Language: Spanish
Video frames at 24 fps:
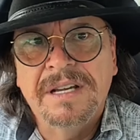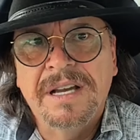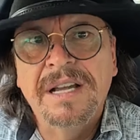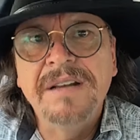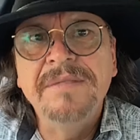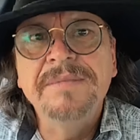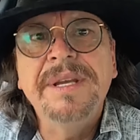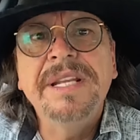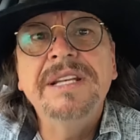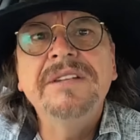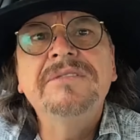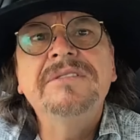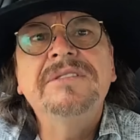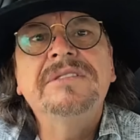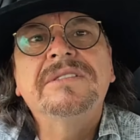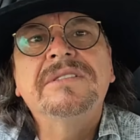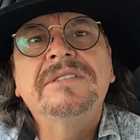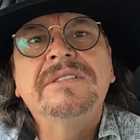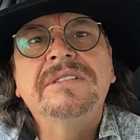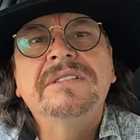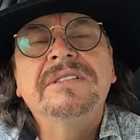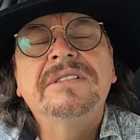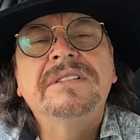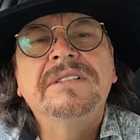al
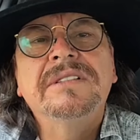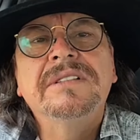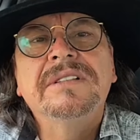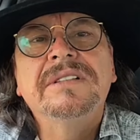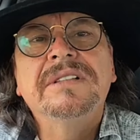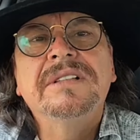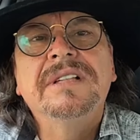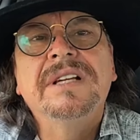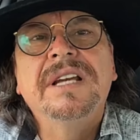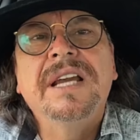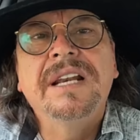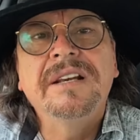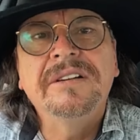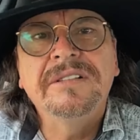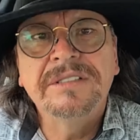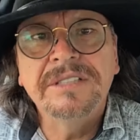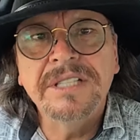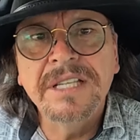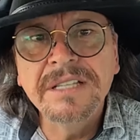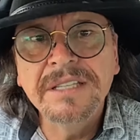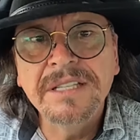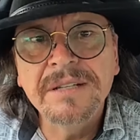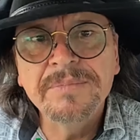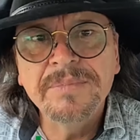menos el
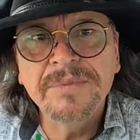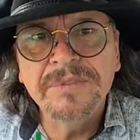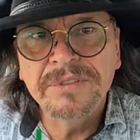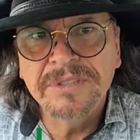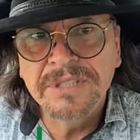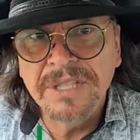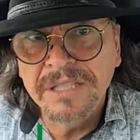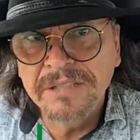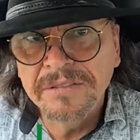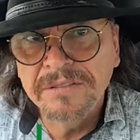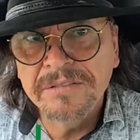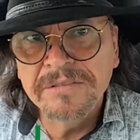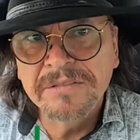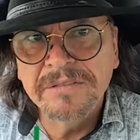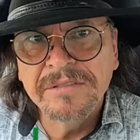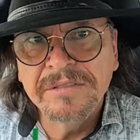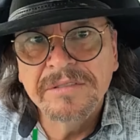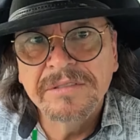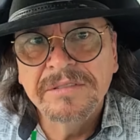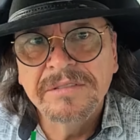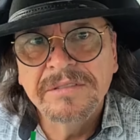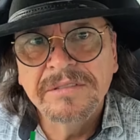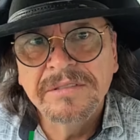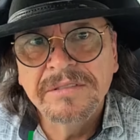80%
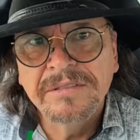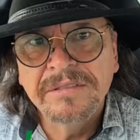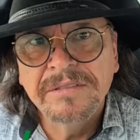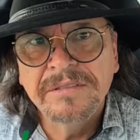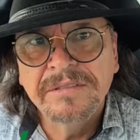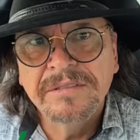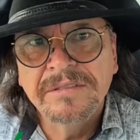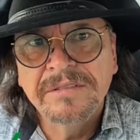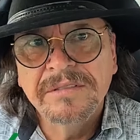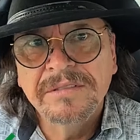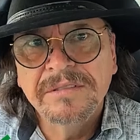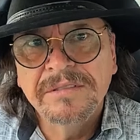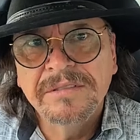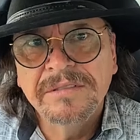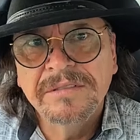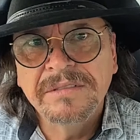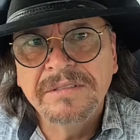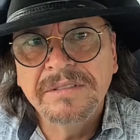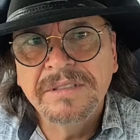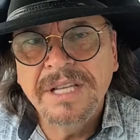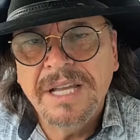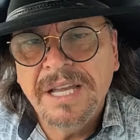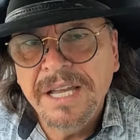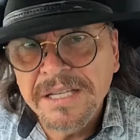
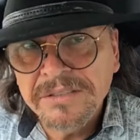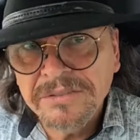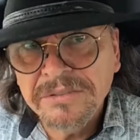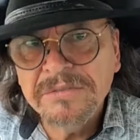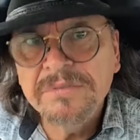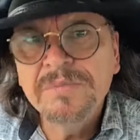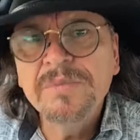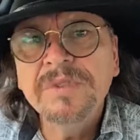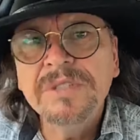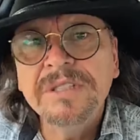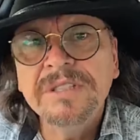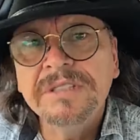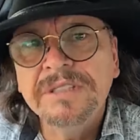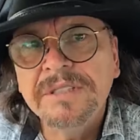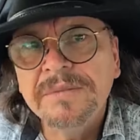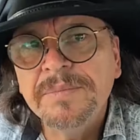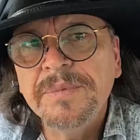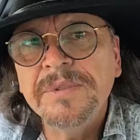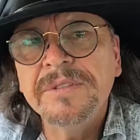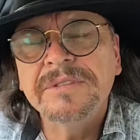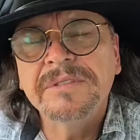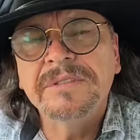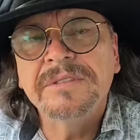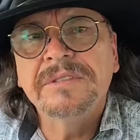de esos
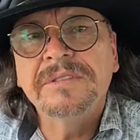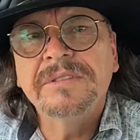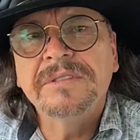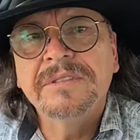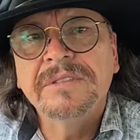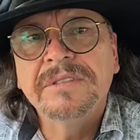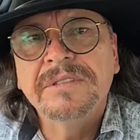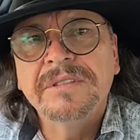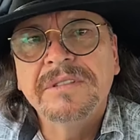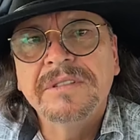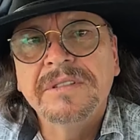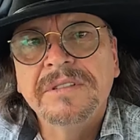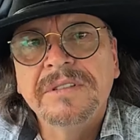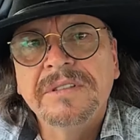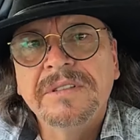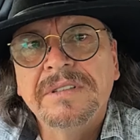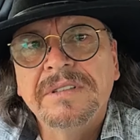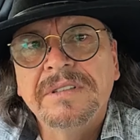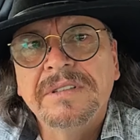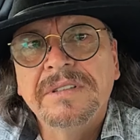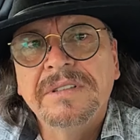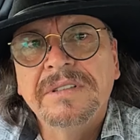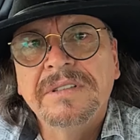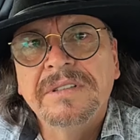municipios
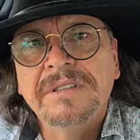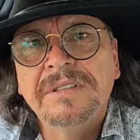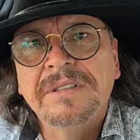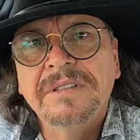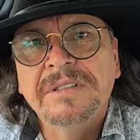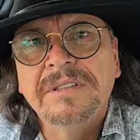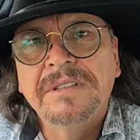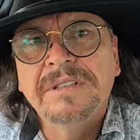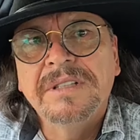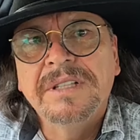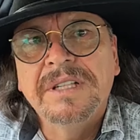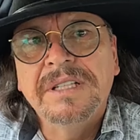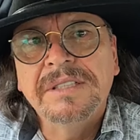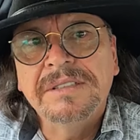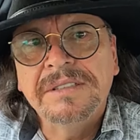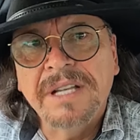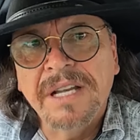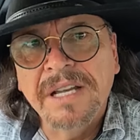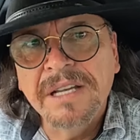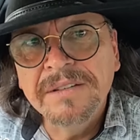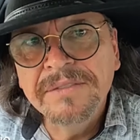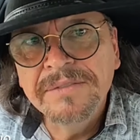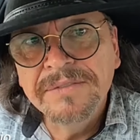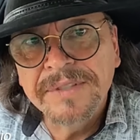
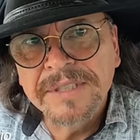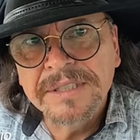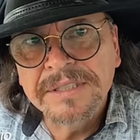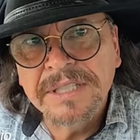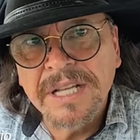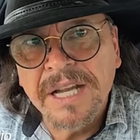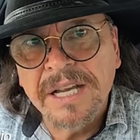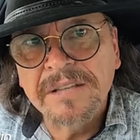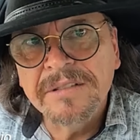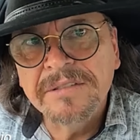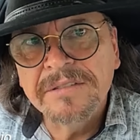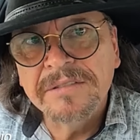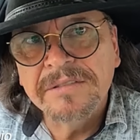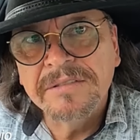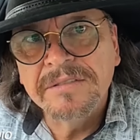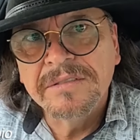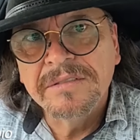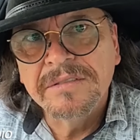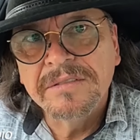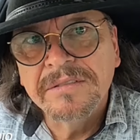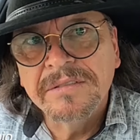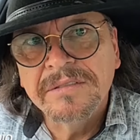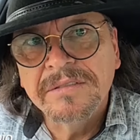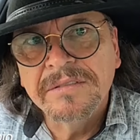está infestado
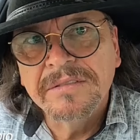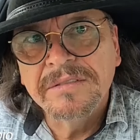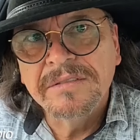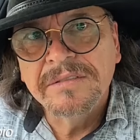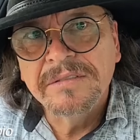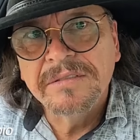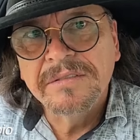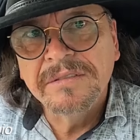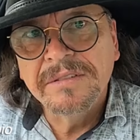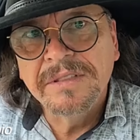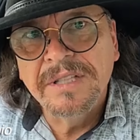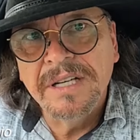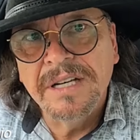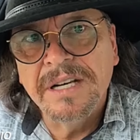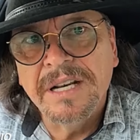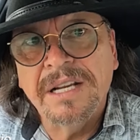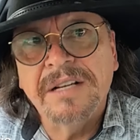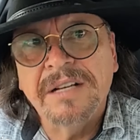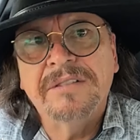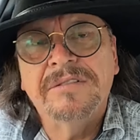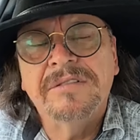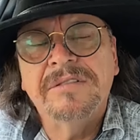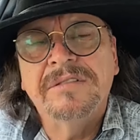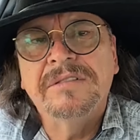del
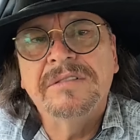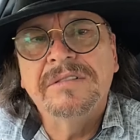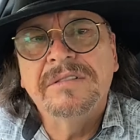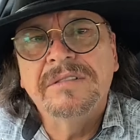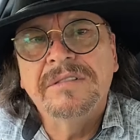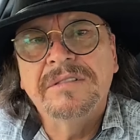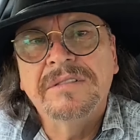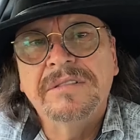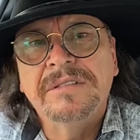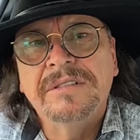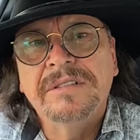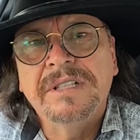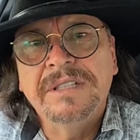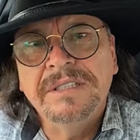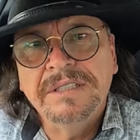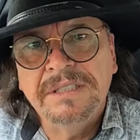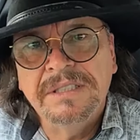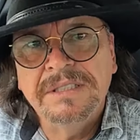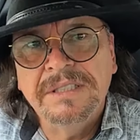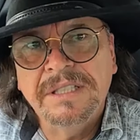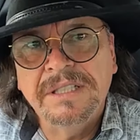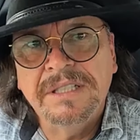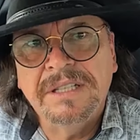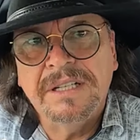narco.
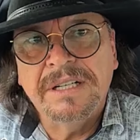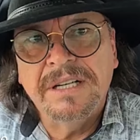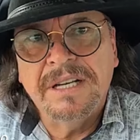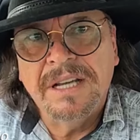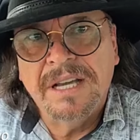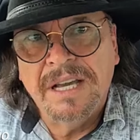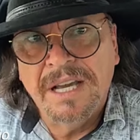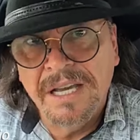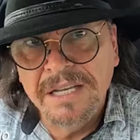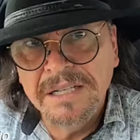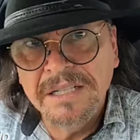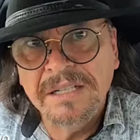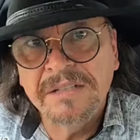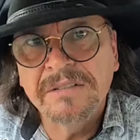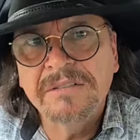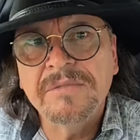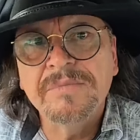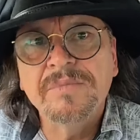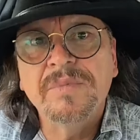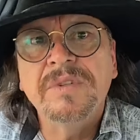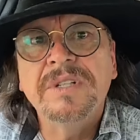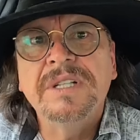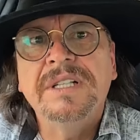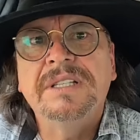Es decir, hay
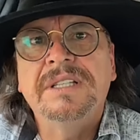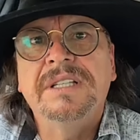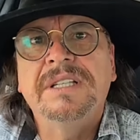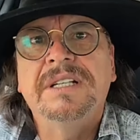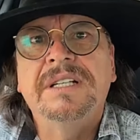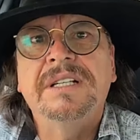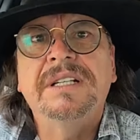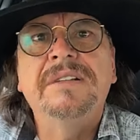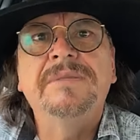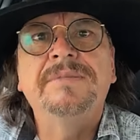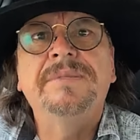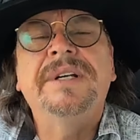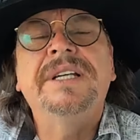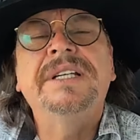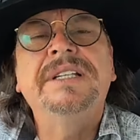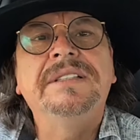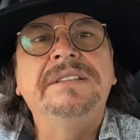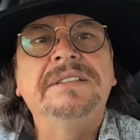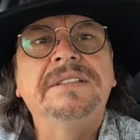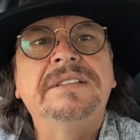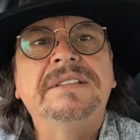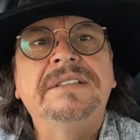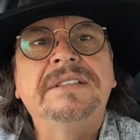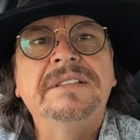narcopolítica en el
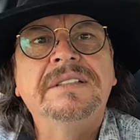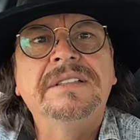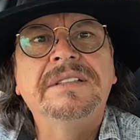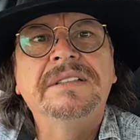país.